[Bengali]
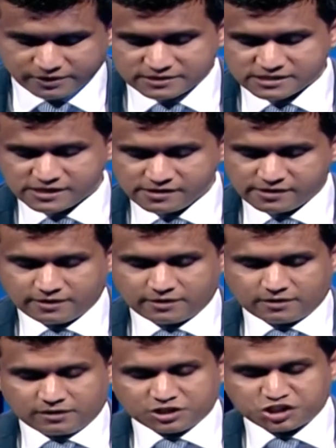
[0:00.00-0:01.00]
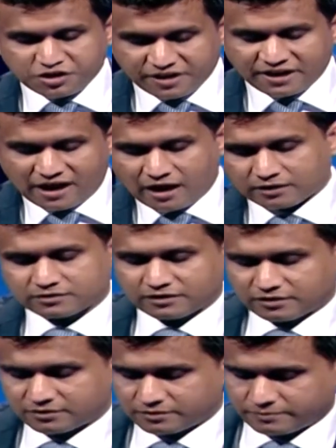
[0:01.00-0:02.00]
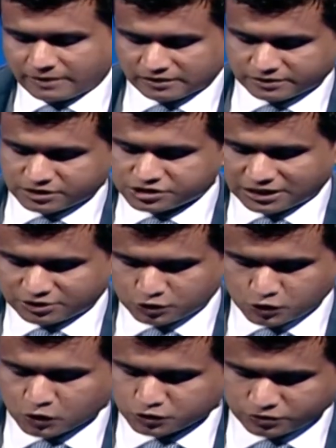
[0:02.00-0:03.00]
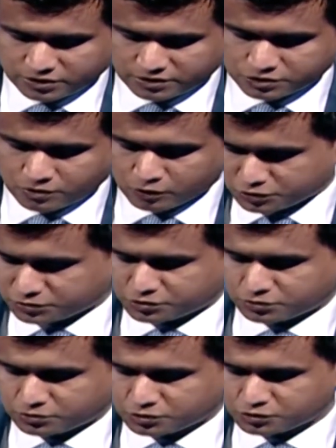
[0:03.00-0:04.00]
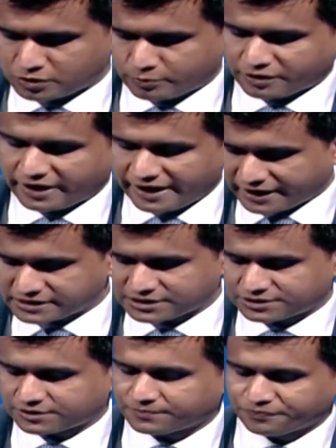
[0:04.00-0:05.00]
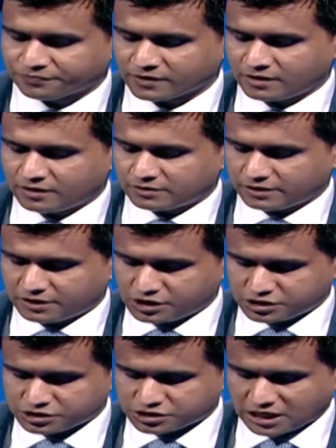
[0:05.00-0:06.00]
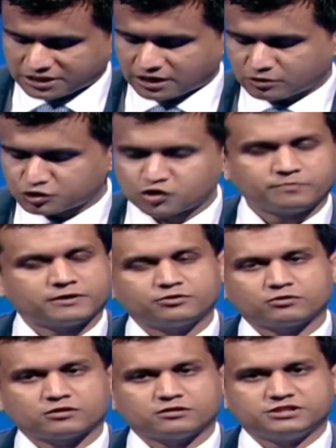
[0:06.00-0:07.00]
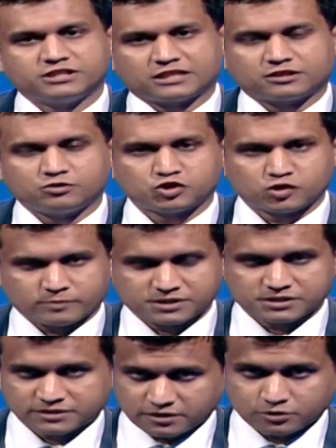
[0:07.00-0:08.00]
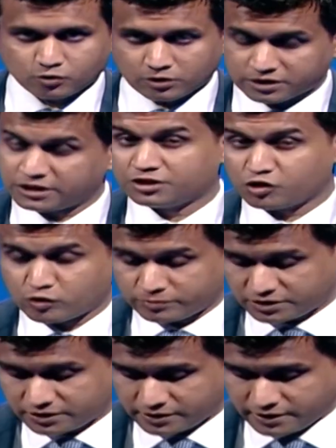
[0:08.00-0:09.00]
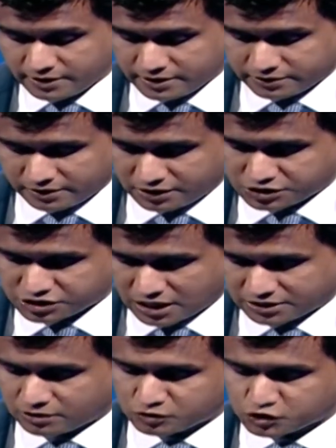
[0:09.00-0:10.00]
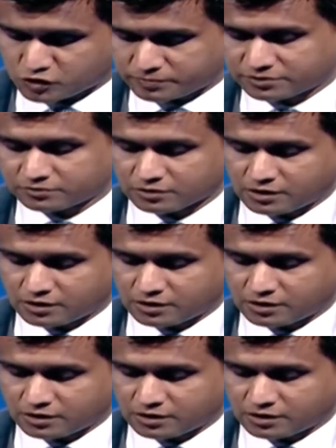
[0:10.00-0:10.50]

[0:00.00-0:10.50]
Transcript: দিচ্ছি শিরিন আক্তার বাংলাদেশ জাতীয় সংসদের সংসদ সদস্য এবং একই সাথে তিনি সাধারণ সম্পাদক জাতীয় সমাজতান্ত্রিক দল কেন্দ্রীয় কমিটির তিনি সাধারণ সম্পাদক